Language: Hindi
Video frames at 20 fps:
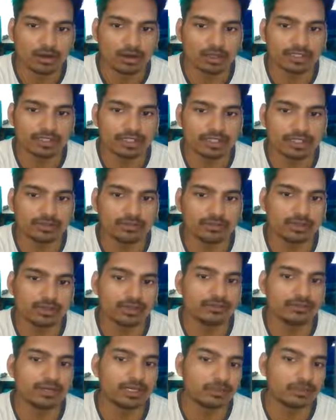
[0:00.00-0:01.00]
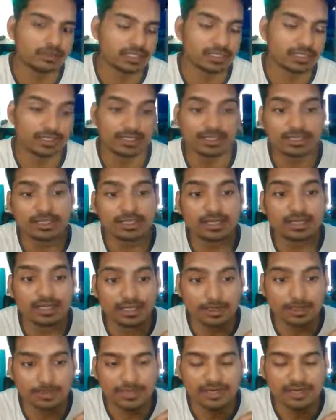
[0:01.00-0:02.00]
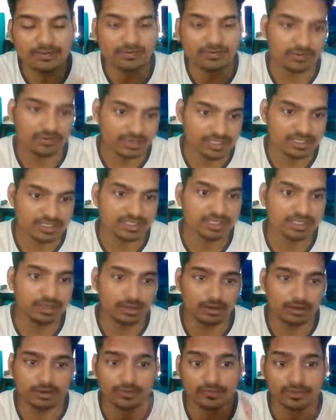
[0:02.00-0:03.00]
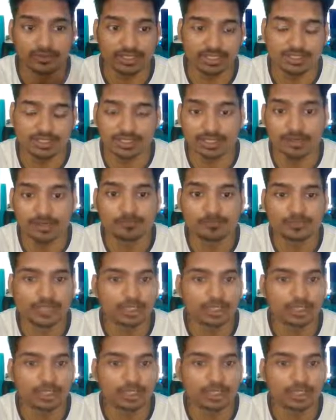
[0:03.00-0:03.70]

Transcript: और ये ऑटो वेरीफाइड हो जाता है लेकिन अगर आपका फर्स्ट है और फ्रेश है